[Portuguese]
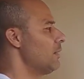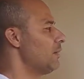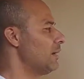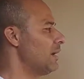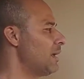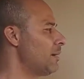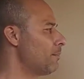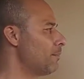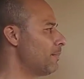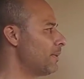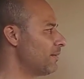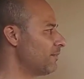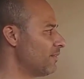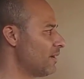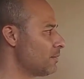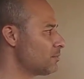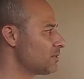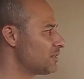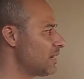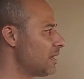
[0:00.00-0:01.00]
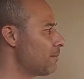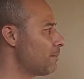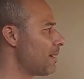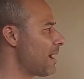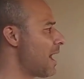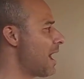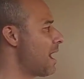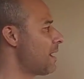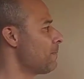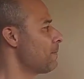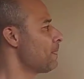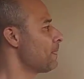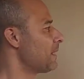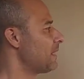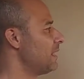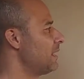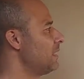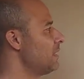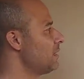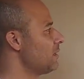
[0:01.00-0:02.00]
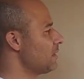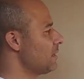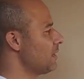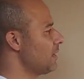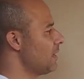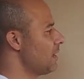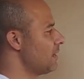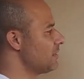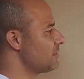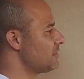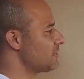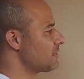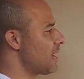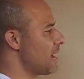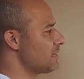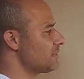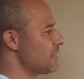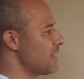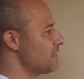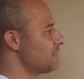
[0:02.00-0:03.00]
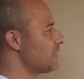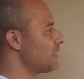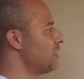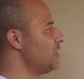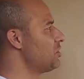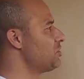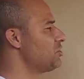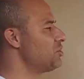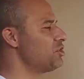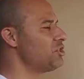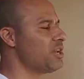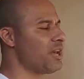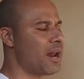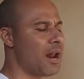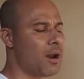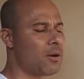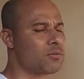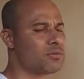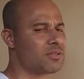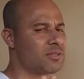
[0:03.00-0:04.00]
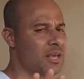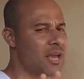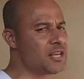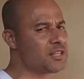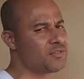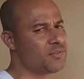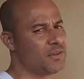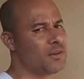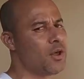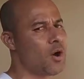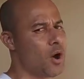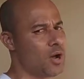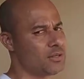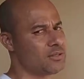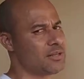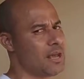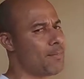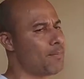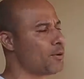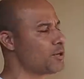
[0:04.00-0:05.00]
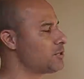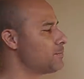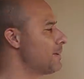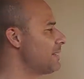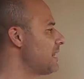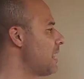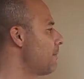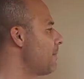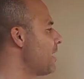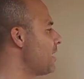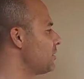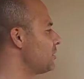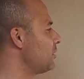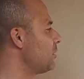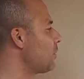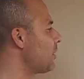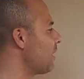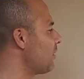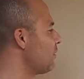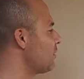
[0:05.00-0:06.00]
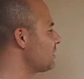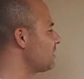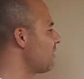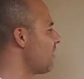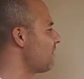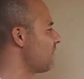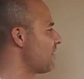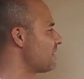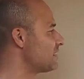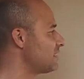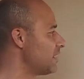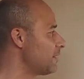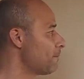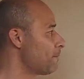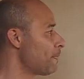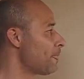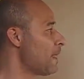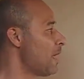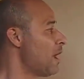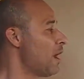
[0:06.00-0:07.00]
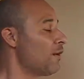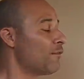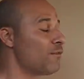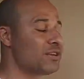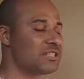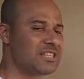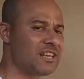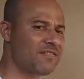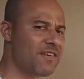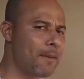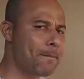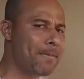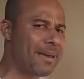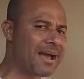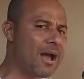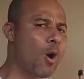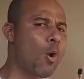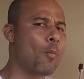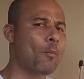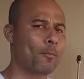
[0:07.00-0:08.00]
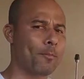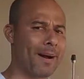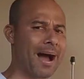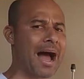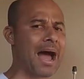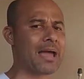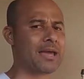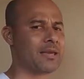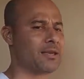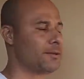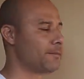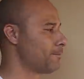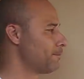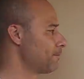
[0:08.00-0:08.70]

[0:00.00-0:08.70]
Lembra, vamos lembrar que esses casais aqui te geraram seis filhotes aproximadamente. Então o que, que você vai fazer? Você vai pegar o pai,